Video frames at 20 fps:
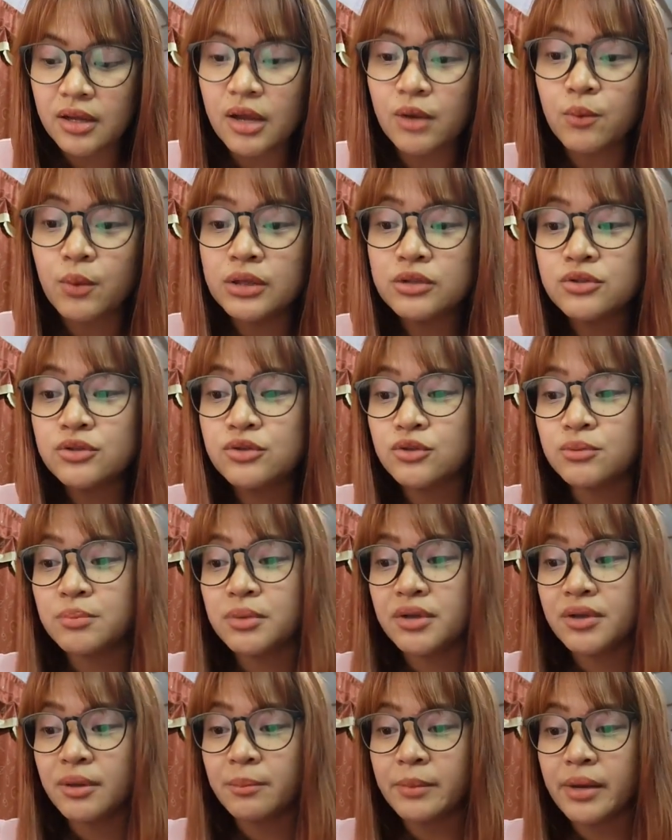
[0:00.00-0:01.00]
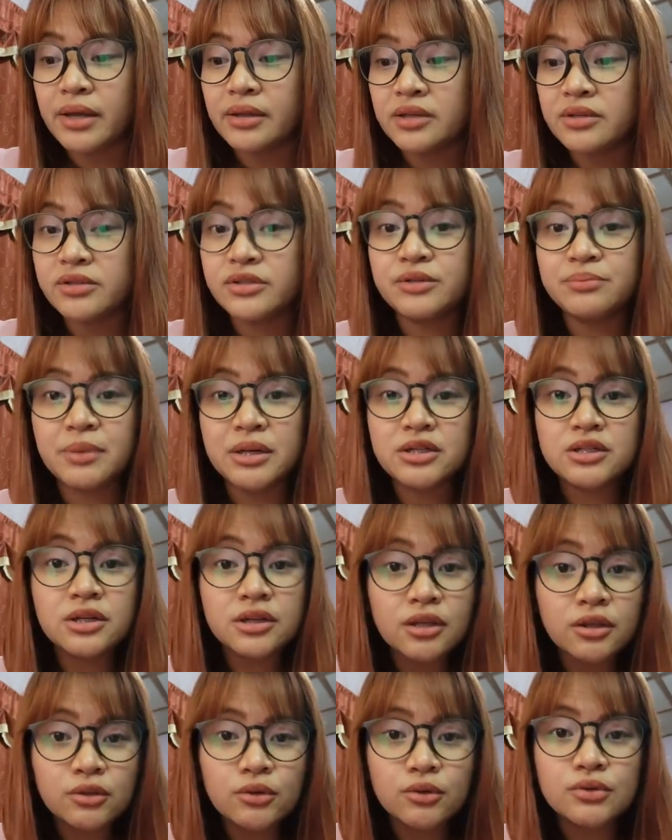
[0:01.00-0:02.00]
I want you to be reminded,
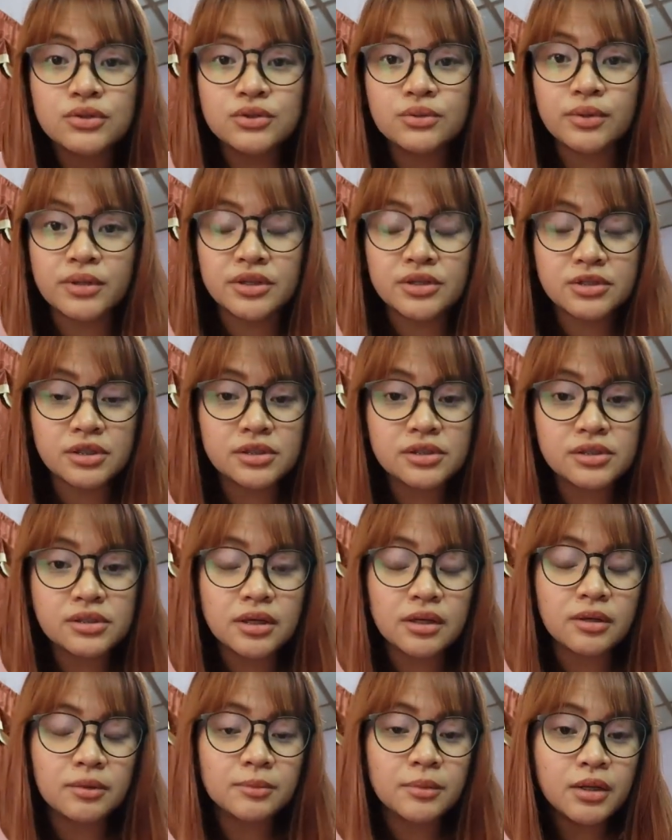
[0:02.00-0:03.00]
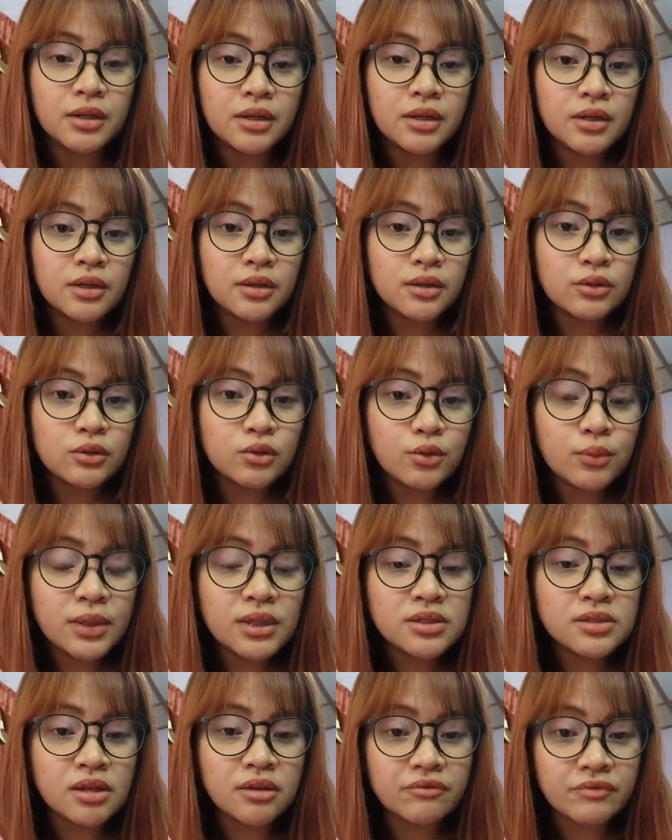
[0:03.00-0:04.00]
especially those who are just um, doing
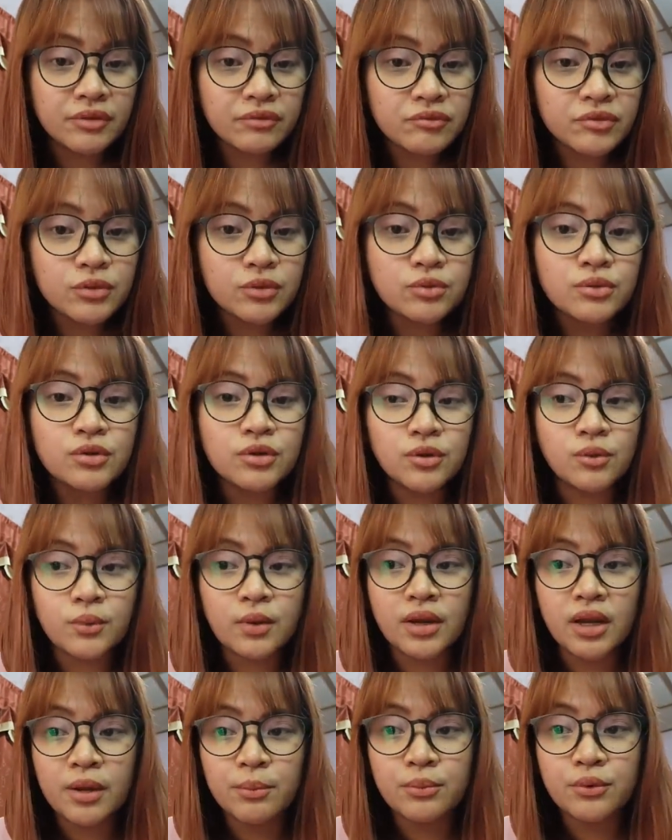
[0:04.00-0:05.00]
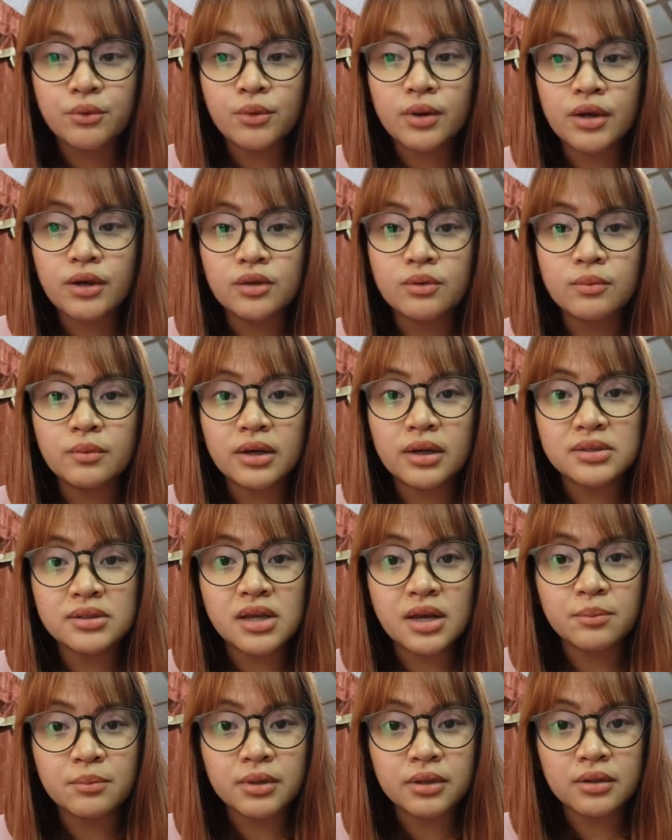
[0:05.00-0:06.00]
self-review, yung wala po kayong
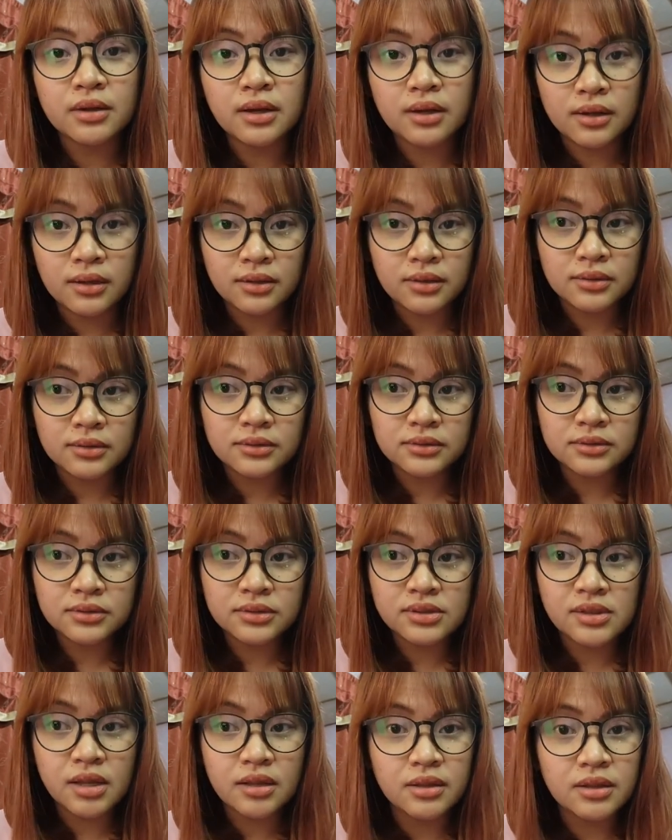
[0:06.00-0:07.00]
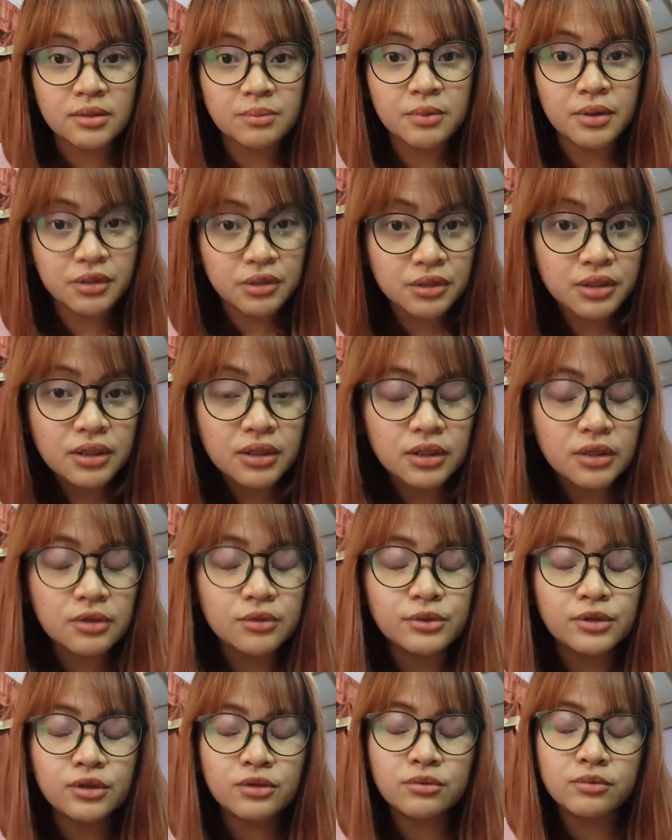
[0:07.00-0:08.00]
kasamang uh, study body
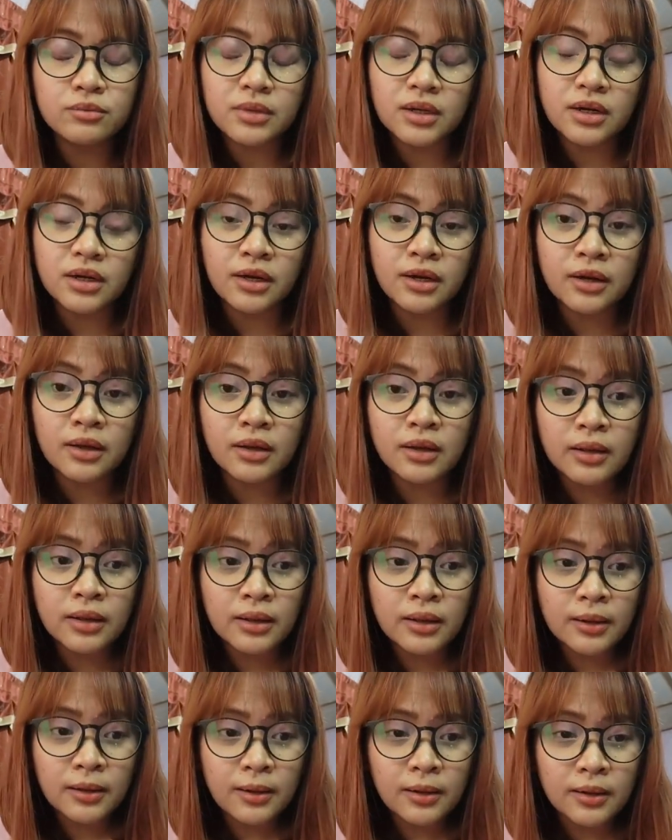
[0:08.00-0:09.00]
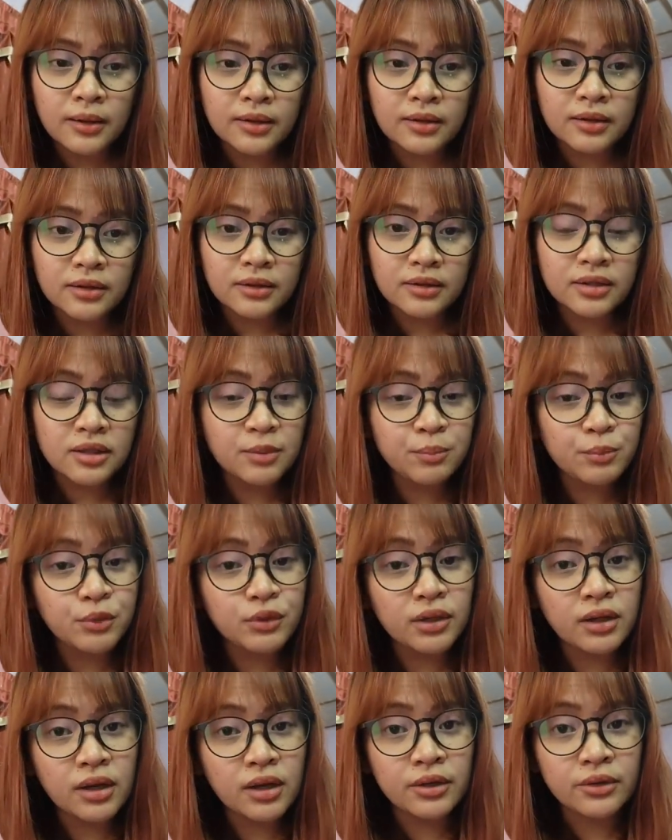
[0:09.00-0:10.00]
or yung mga uh, hindi po
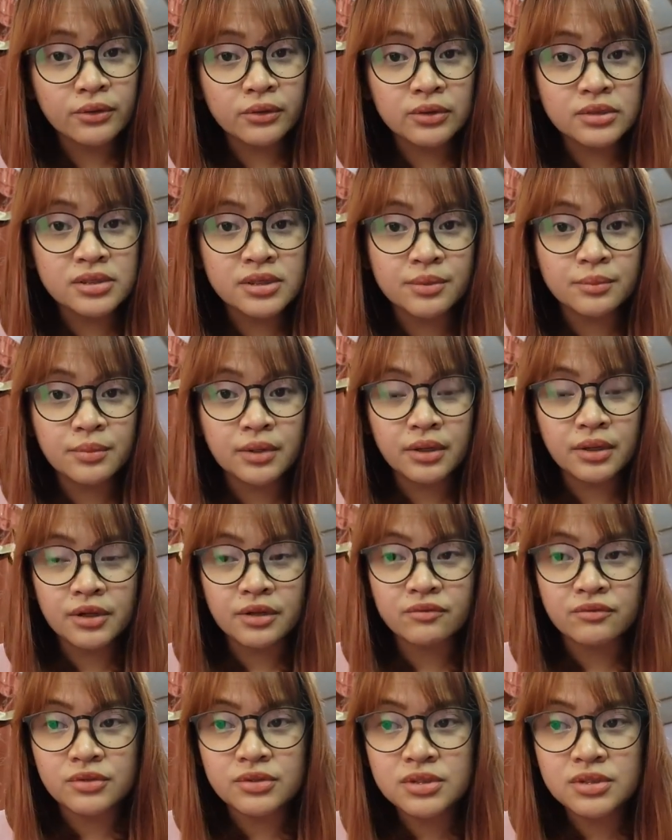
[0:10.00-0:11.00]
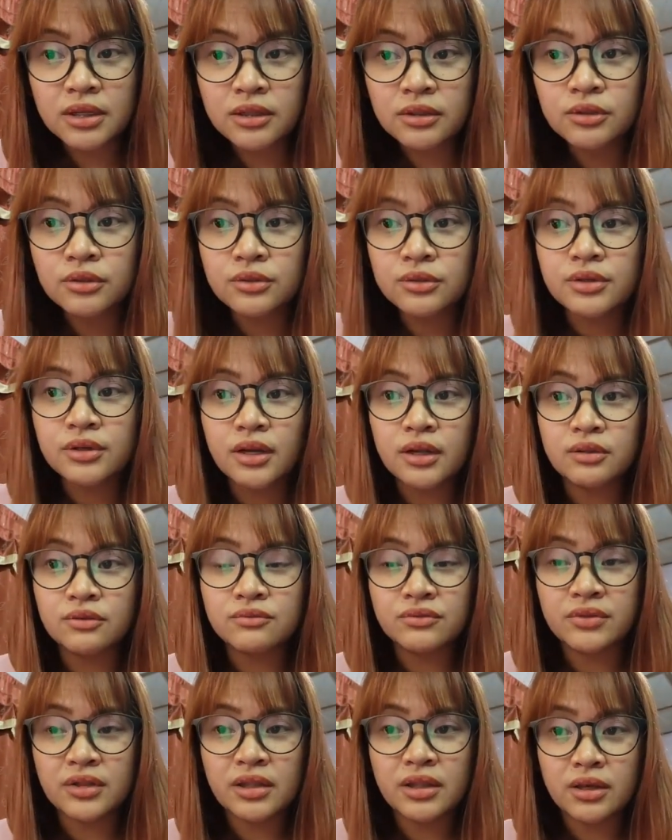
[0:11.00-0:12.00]
naka-enroll sa mga review center and you
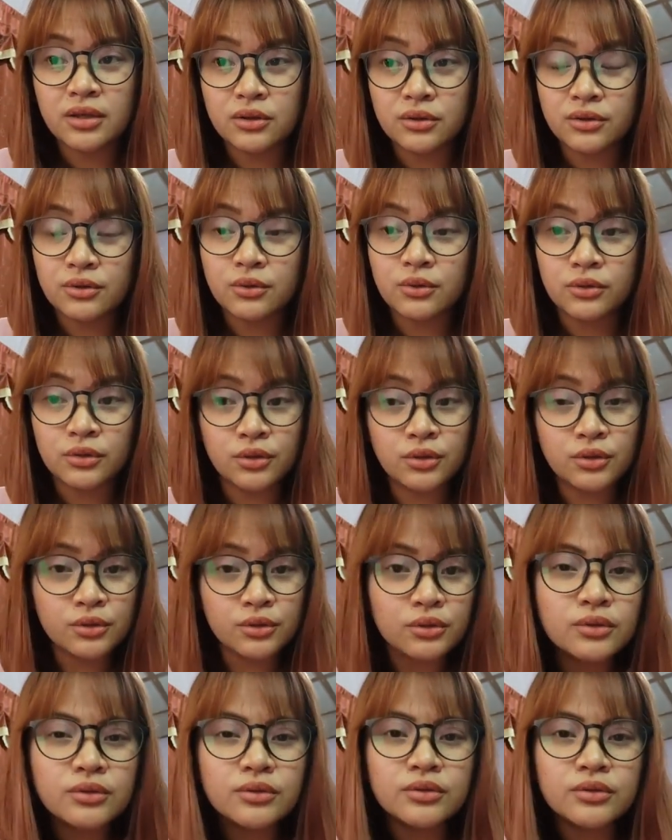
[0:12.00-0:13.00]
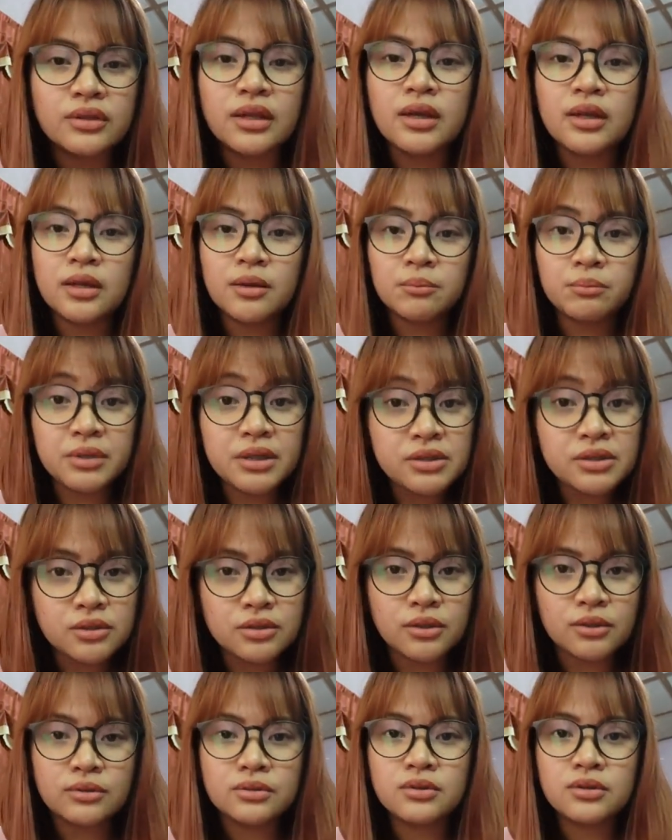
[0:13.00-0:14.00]
feel like you're on your own, please
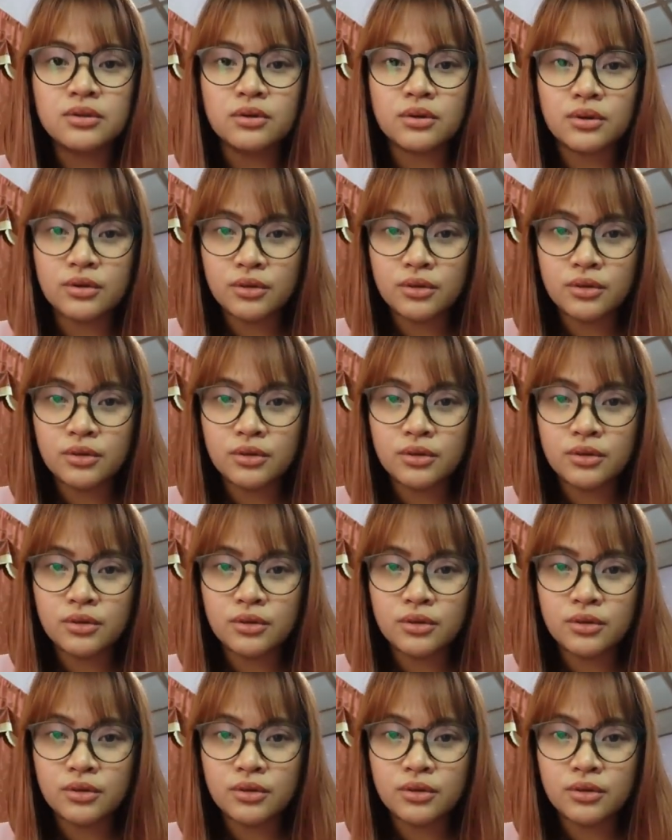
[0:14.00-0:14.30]
don't, no?